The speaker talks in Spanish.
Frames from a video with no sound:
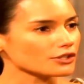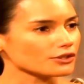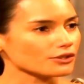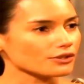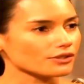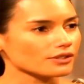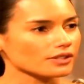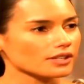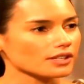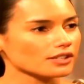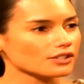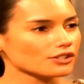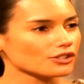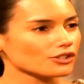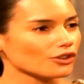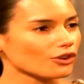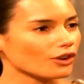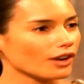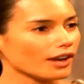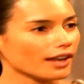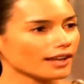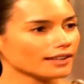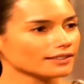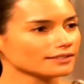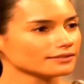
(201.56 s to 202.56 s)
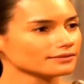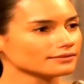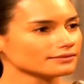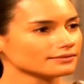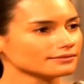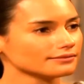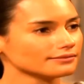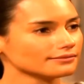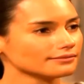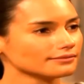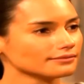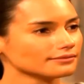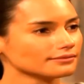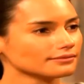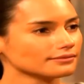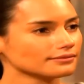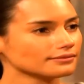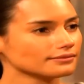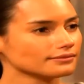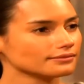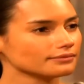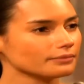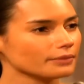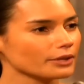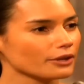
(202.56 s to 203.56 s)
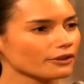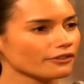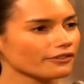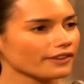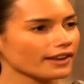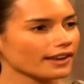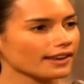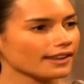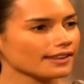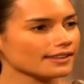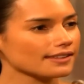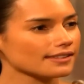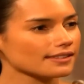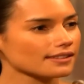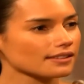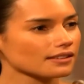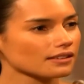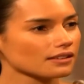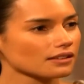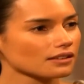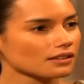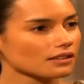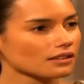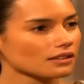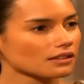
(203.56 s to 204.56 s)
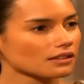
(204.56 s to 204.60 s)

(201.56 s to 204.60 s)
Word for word: Eso sí, sola, pero feliz.